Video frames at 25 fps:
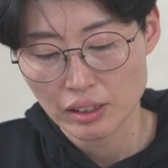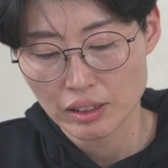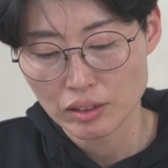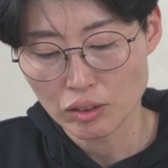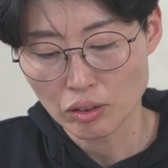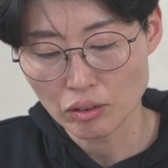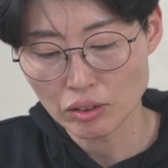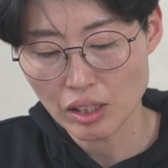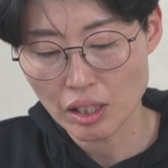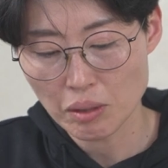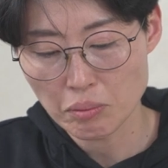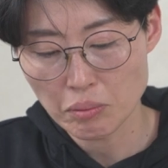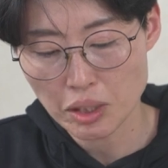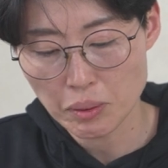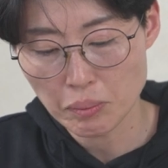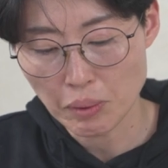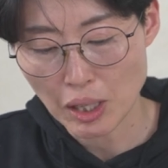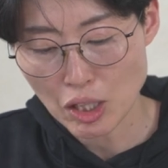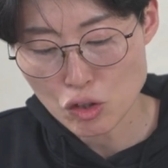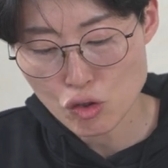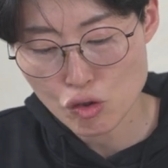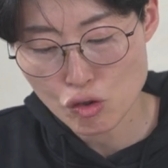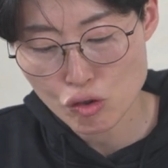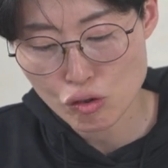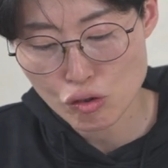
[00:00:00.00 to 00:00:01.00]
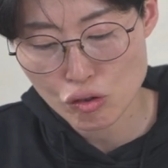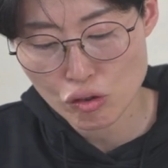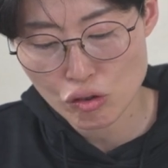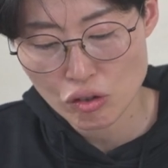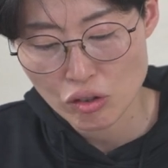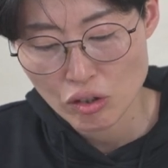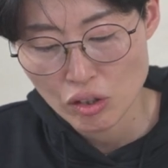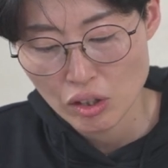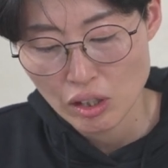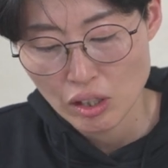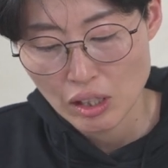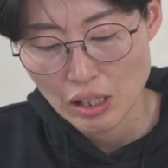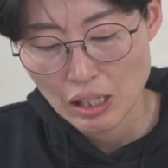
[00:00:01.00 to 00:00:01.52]
성남이 매주
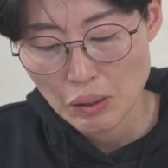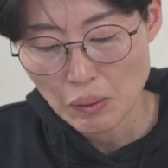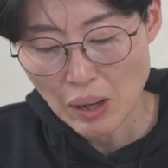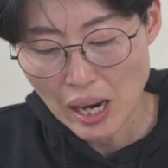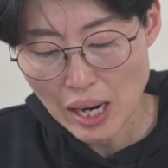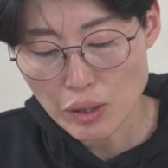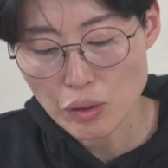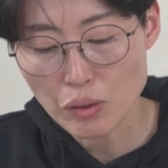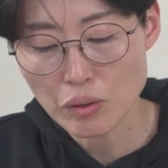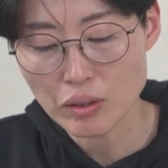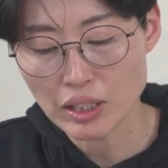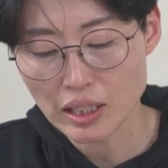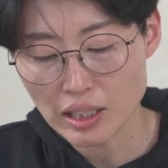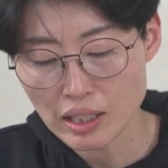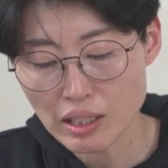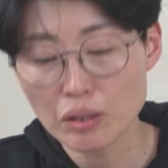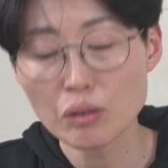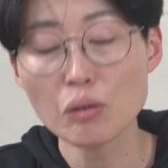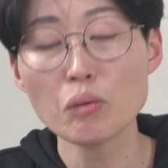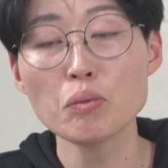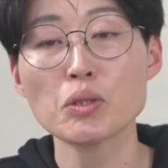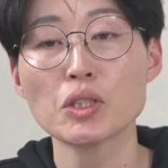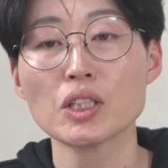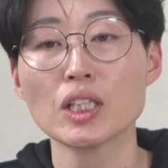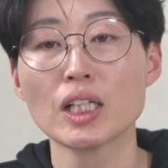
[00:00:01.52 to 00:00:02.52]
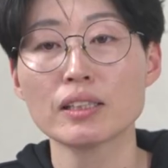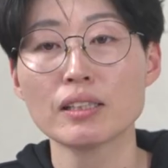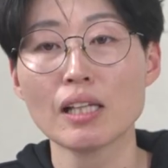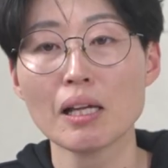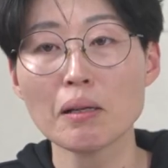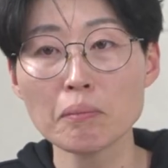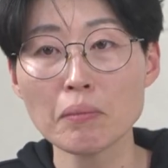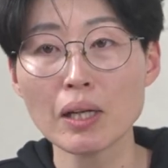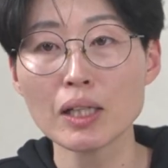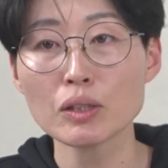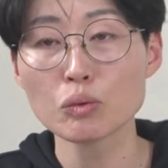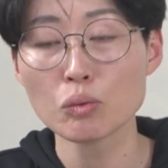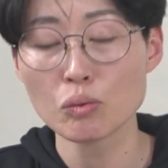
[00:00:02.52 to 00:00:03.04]
화요일 7시에
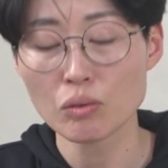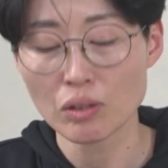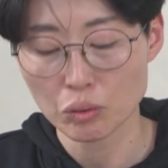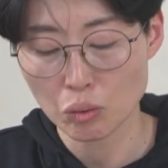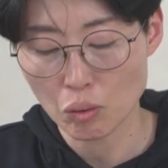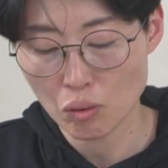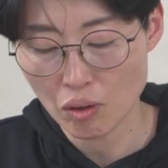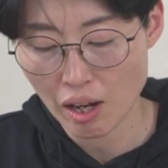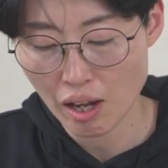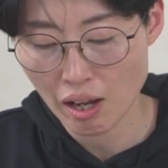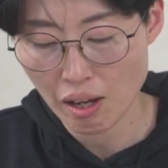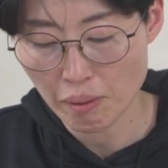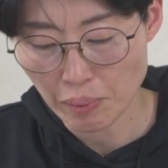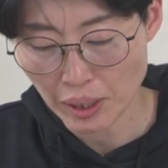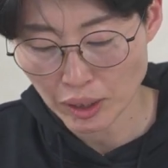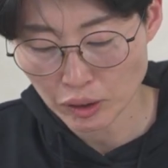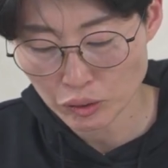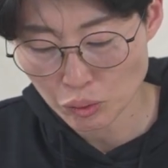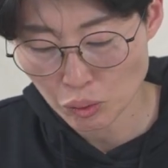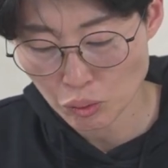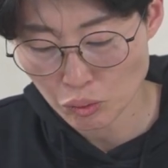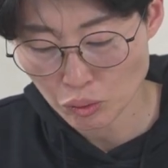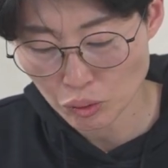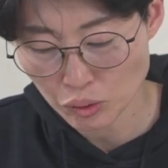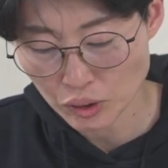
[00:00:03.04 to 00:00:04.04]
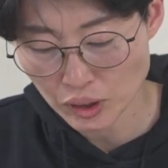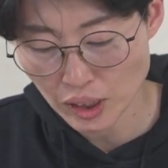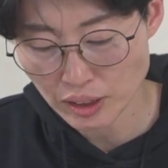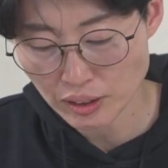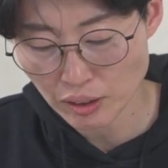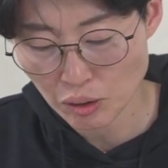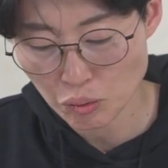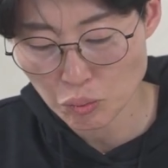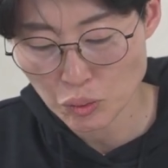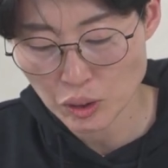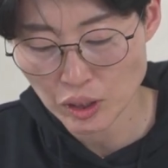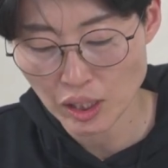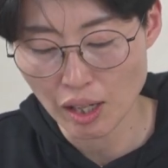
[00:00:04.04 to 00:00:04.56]
생방송과 녹화 방송으로
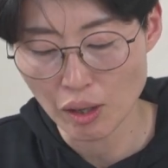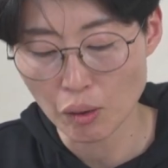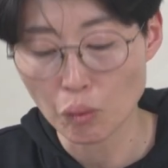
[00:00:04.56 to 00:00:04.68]
찾아옵니다.